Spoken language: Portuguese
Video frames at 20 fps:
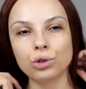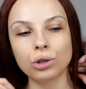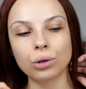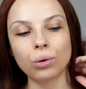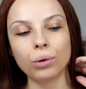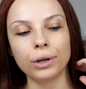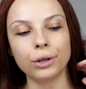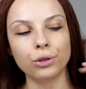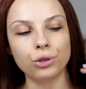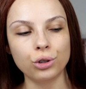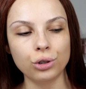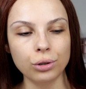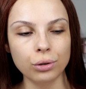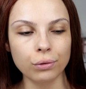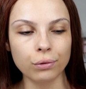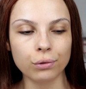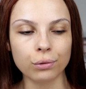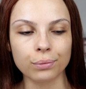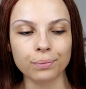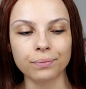de
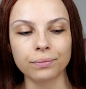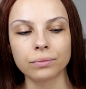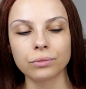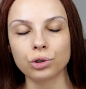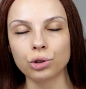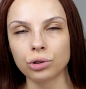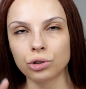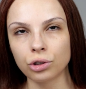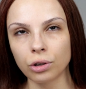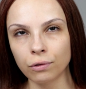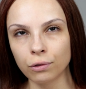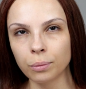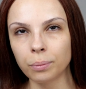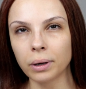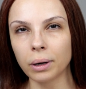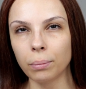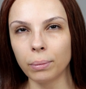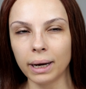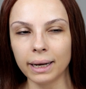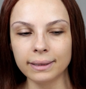corretivo, já vou
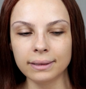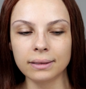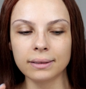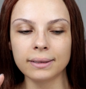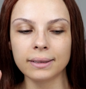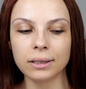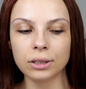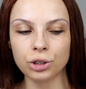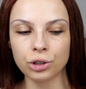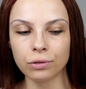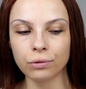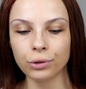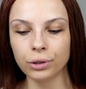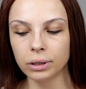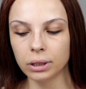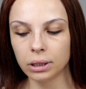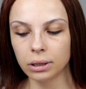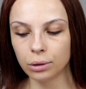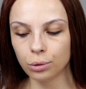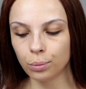pra base, vocês já vão
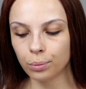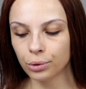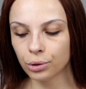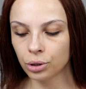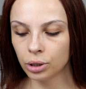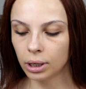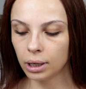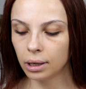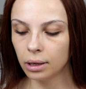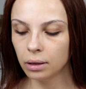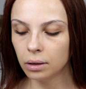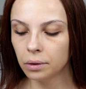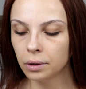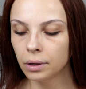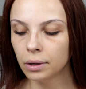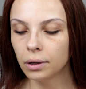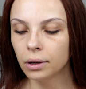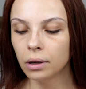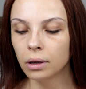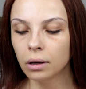entender o porquê.
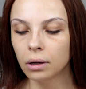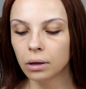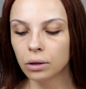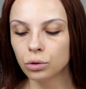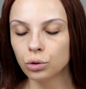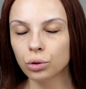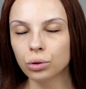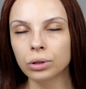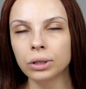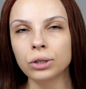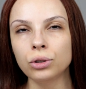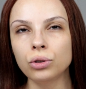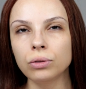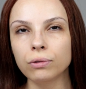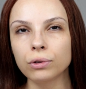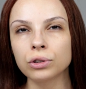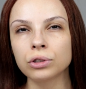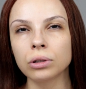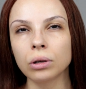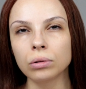De
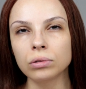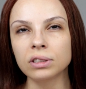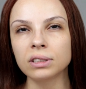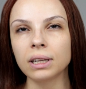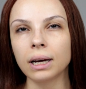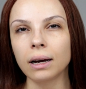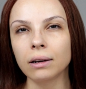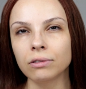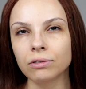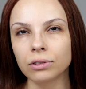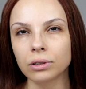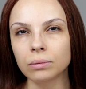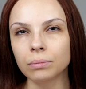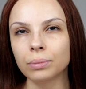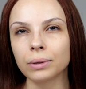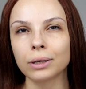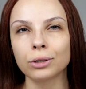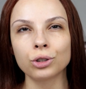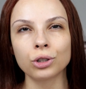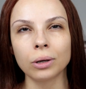corretivo eu só usava,
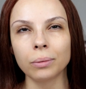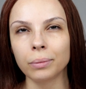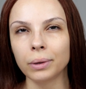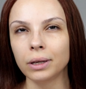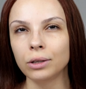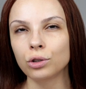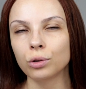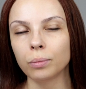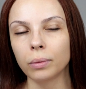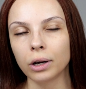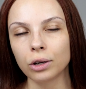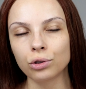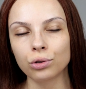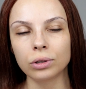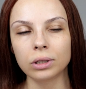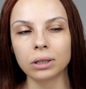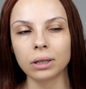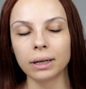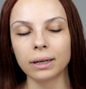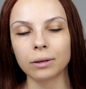praticamente,
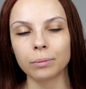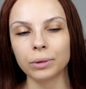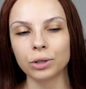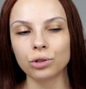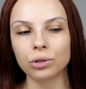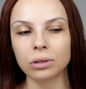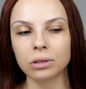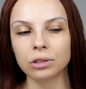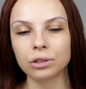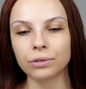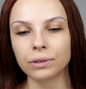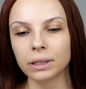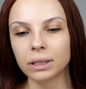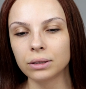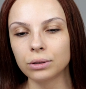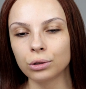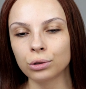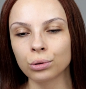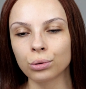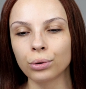majoritariamente das
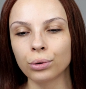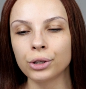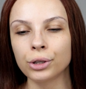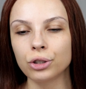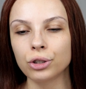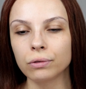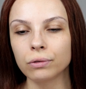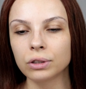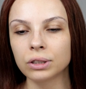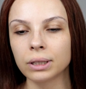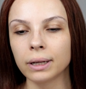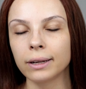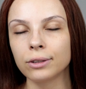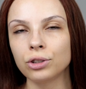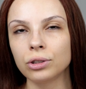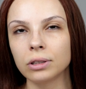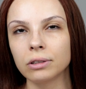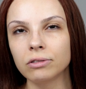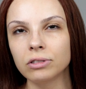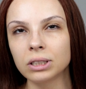vezes, o corretivo
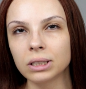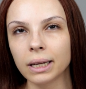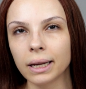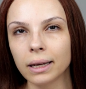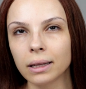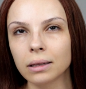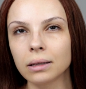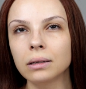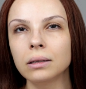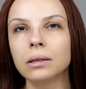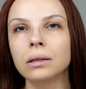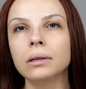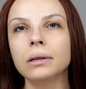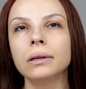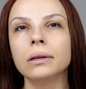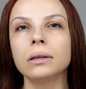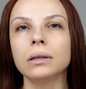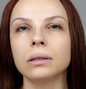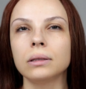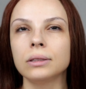satin da Visela,
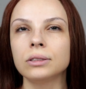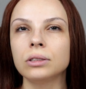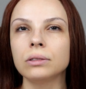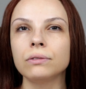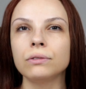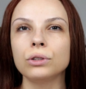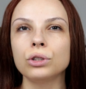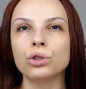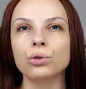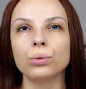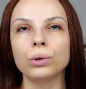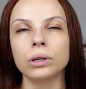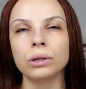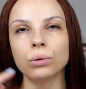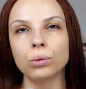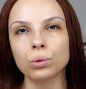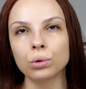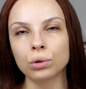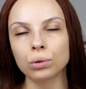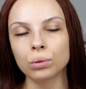que nesse vídeo
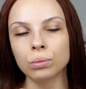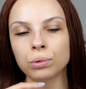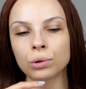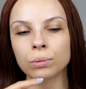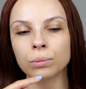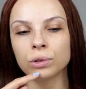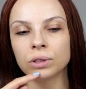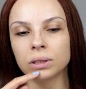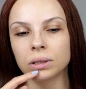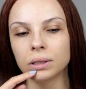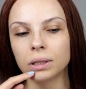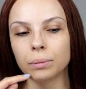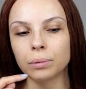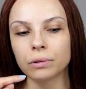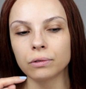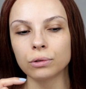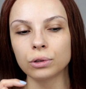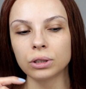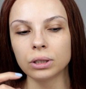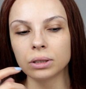em outubro eu mostrei
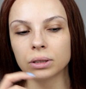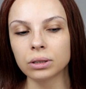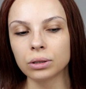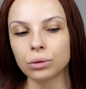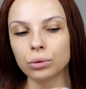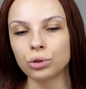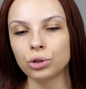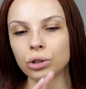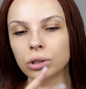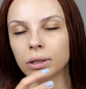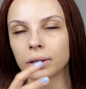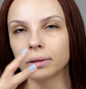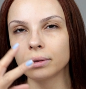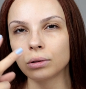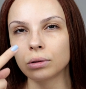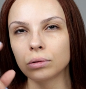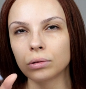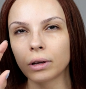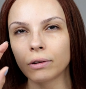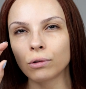pra vocês que eu tinha,
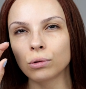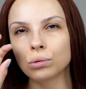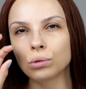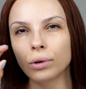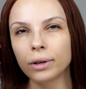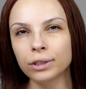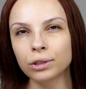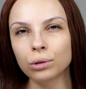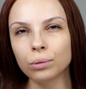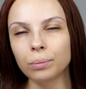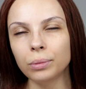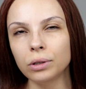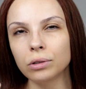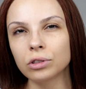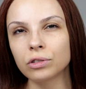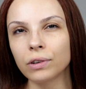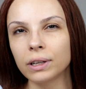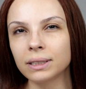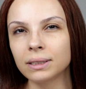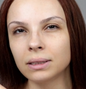tava com dois
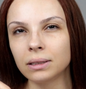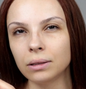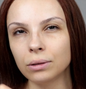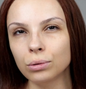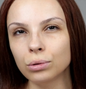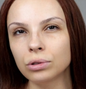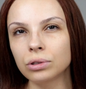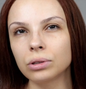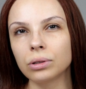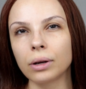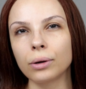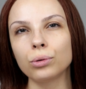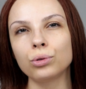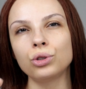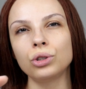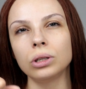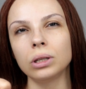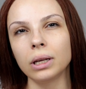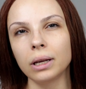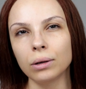tubinhos vazios, aí eu
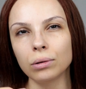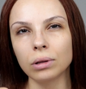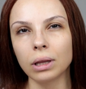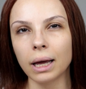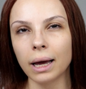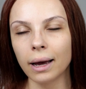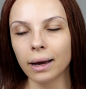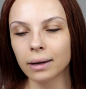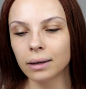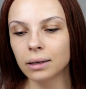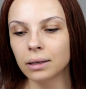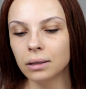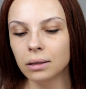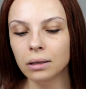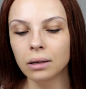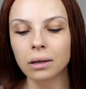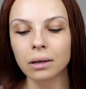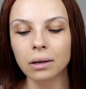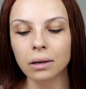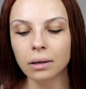tirei o
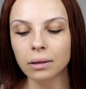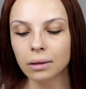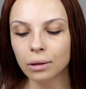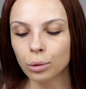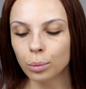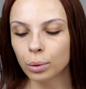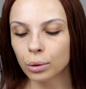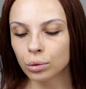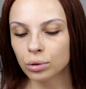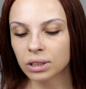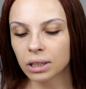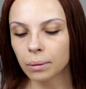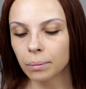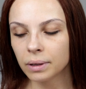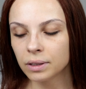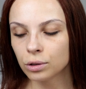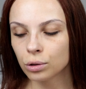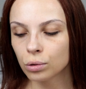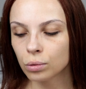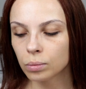lacre, deu pra usar
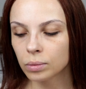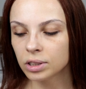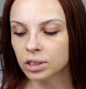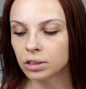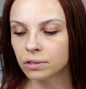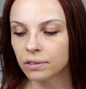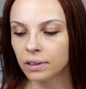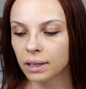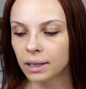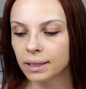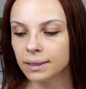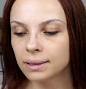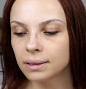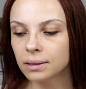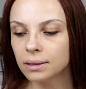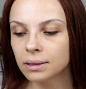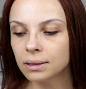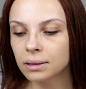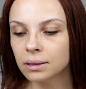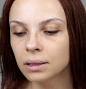mais algumas
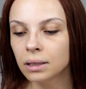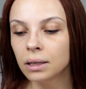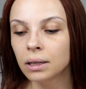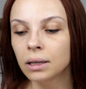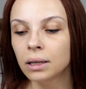vezes.